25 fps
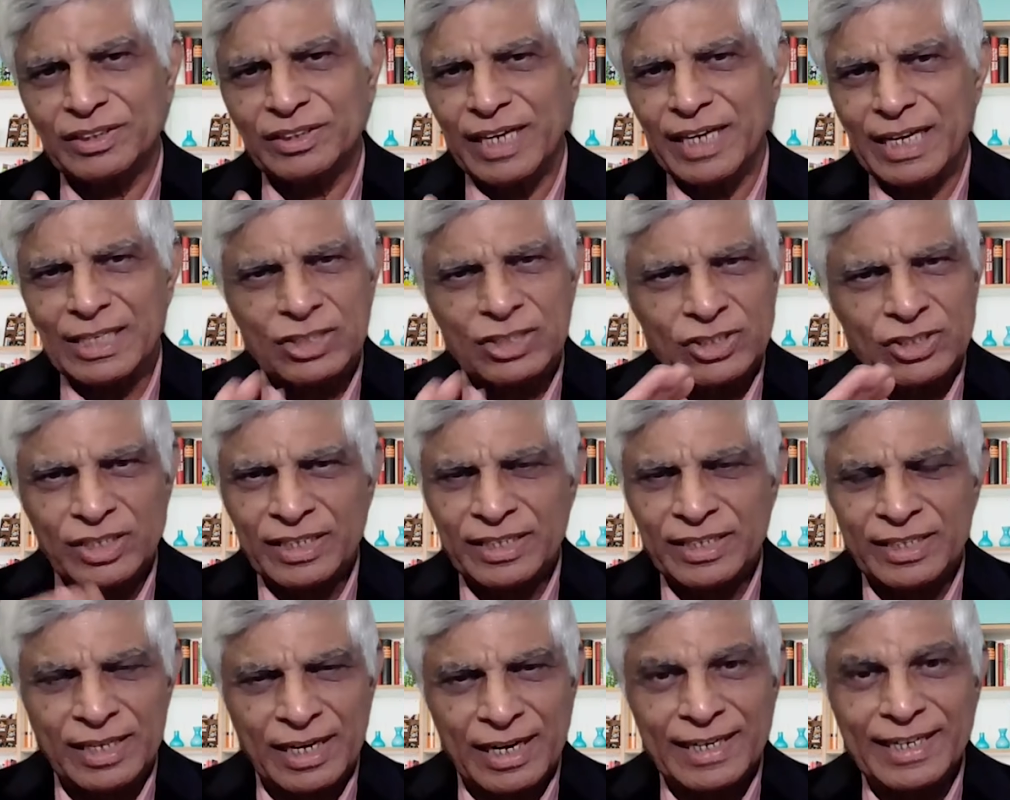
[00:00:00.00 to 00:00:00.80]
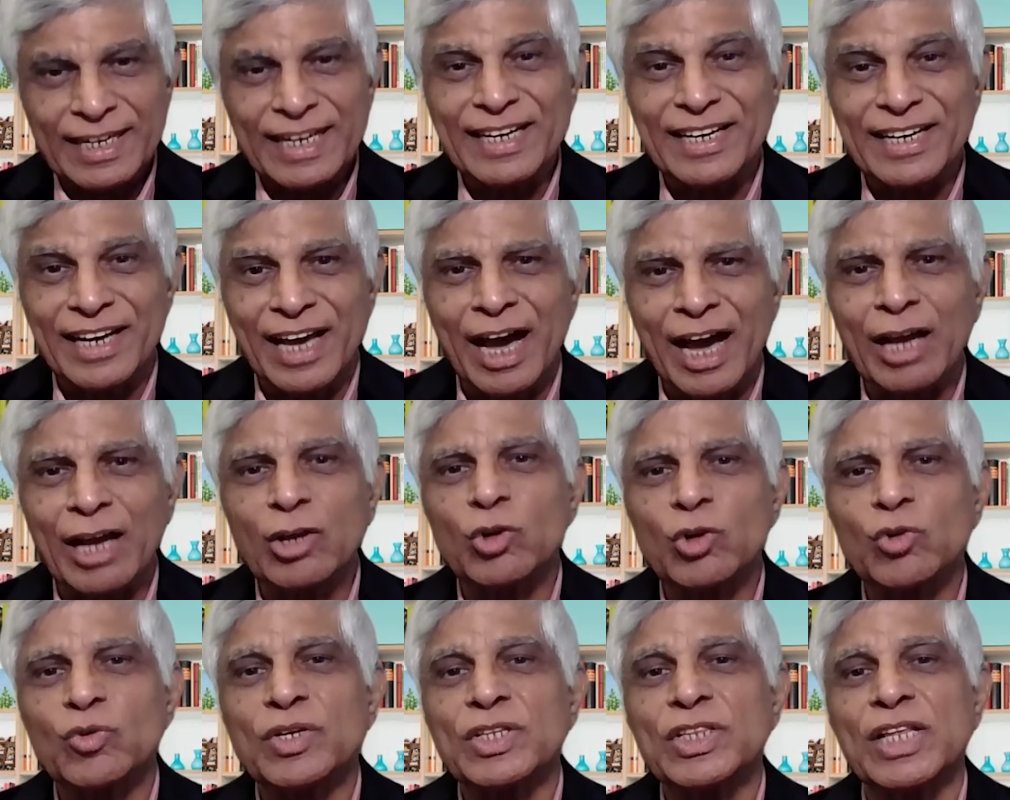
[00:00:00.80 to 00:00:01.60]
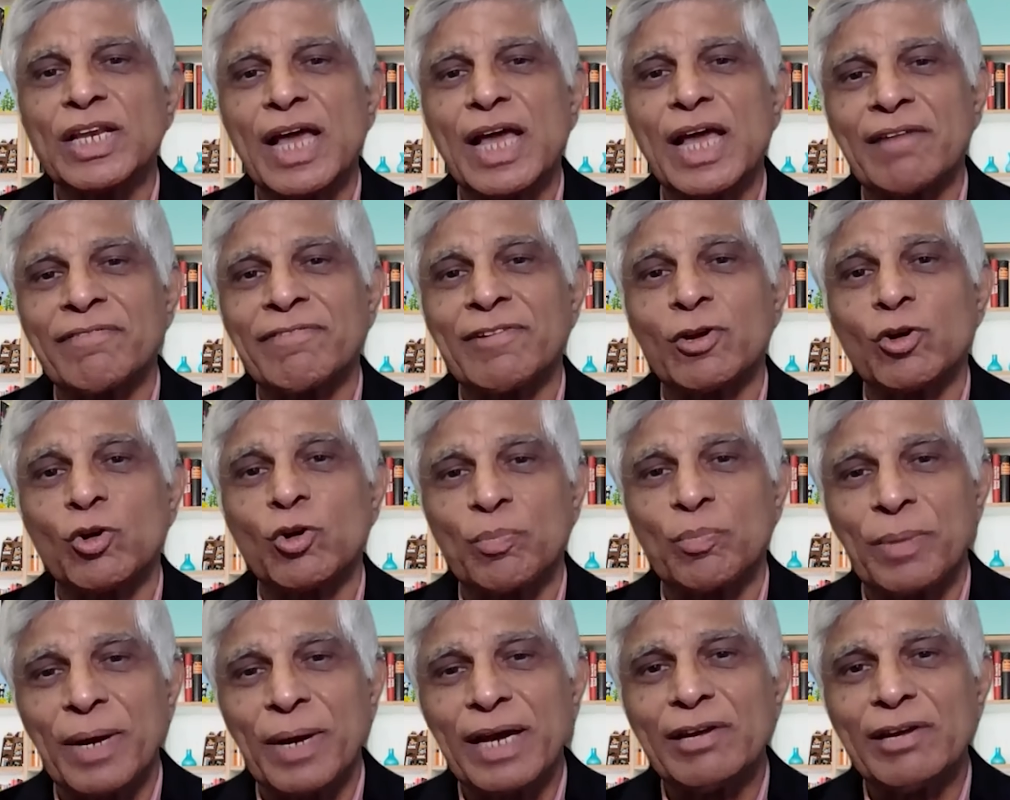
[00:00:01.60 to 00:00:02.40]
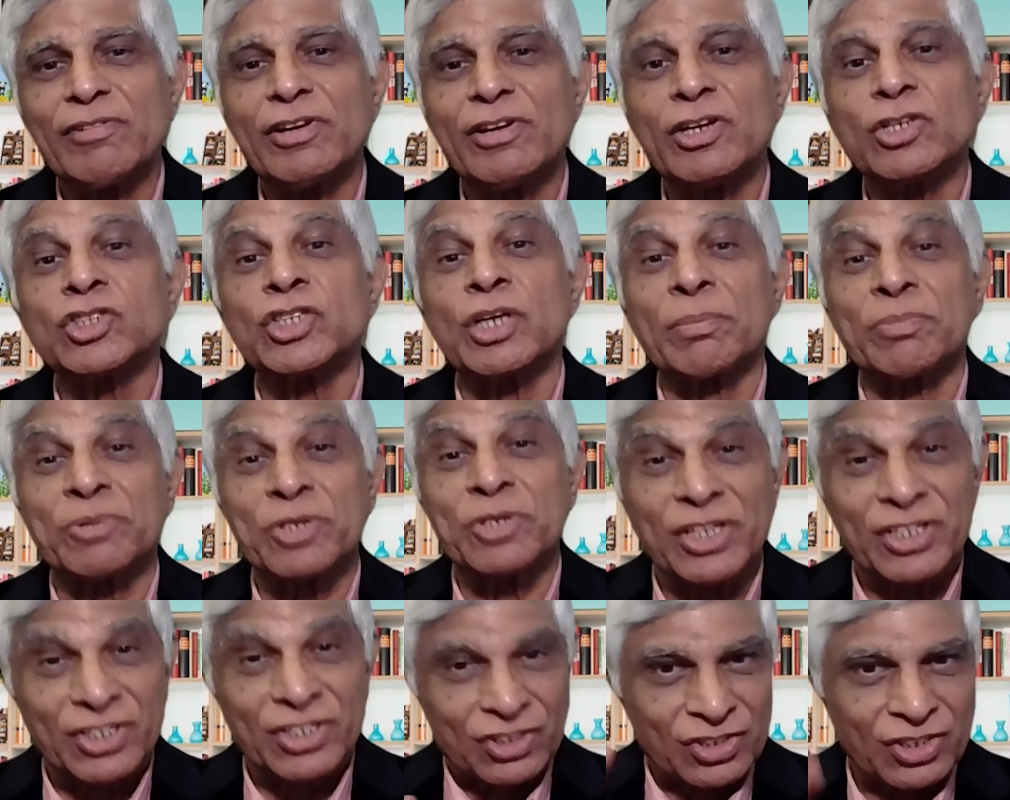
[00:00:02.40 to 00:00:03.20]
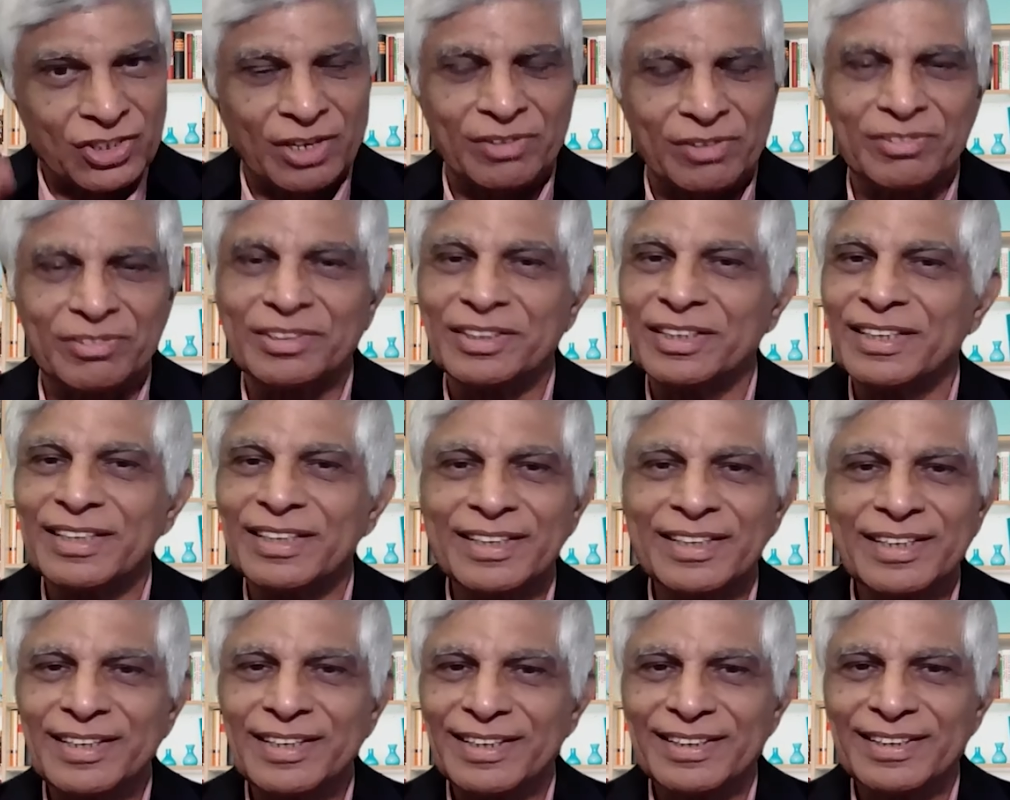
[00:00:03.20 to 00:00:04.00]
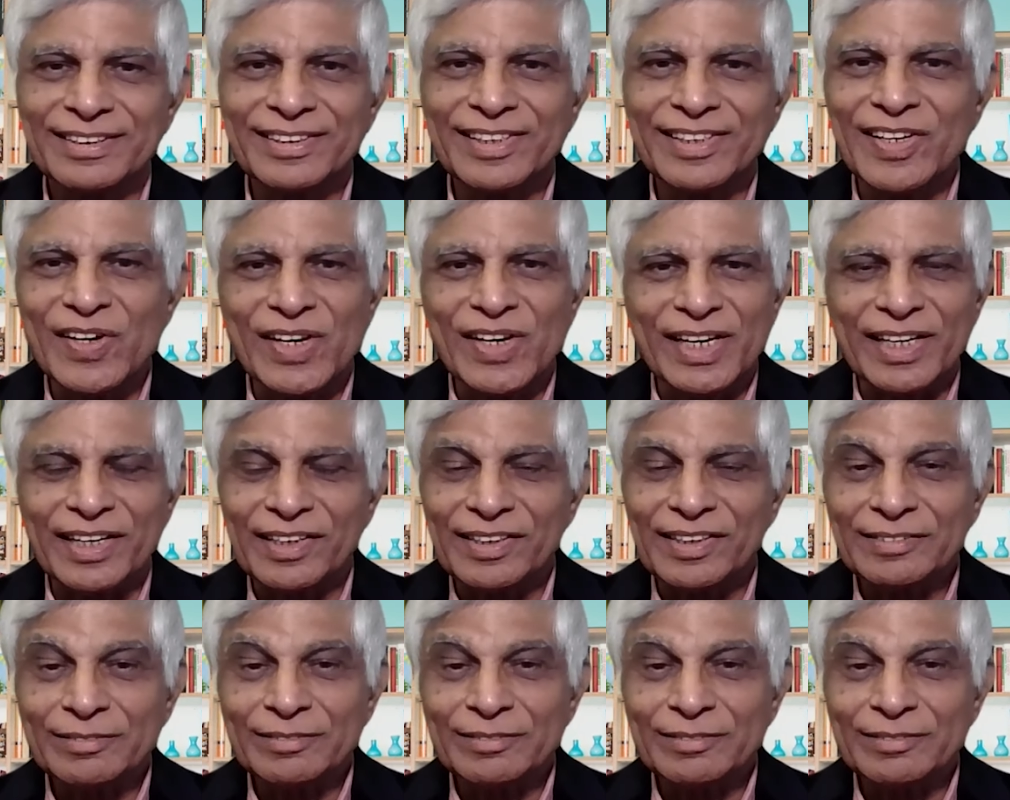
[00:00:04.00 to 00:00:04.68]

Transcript: గ్యాస్ సిలిండర్ అంటే నాలుగు వందల యాభై రూపాయలు వీళ్ళు సబ్సిడీ ఇస్తారు దీనికి